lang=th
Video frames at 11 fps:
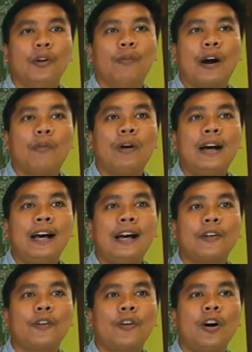หวังว่า
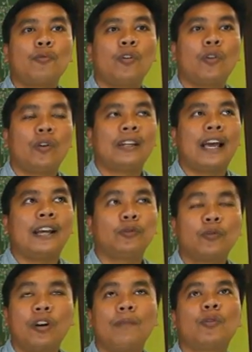ครอบครัวคนหายทุ
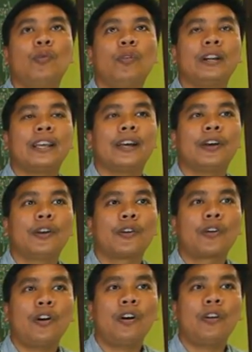กครอบครัวเนี่ยก็